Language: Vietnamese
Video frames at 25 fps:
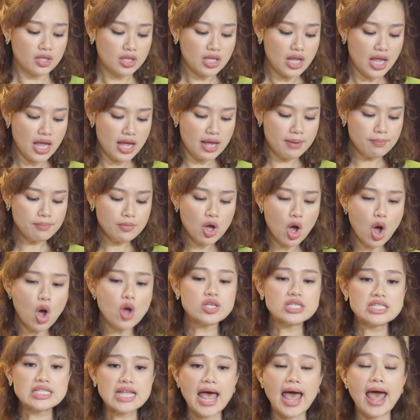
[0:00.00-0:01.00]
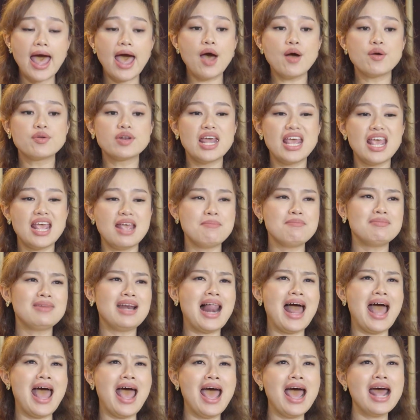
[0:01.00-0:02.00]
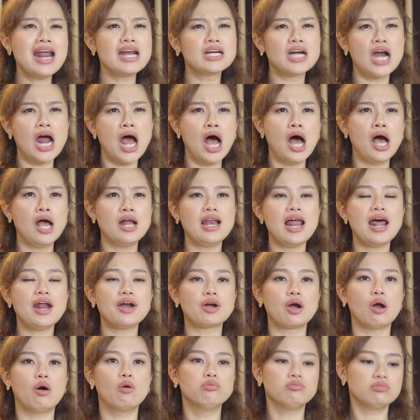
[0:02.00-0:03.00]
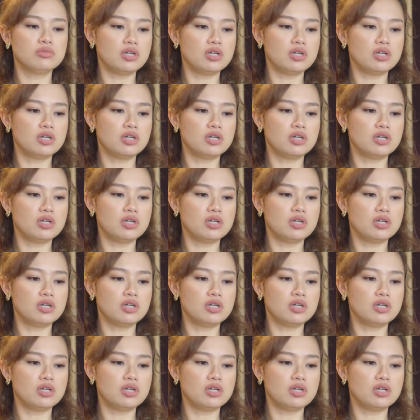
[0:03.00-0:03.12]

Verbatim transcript: đếm ngôi sao đếm lá rơi lá rụng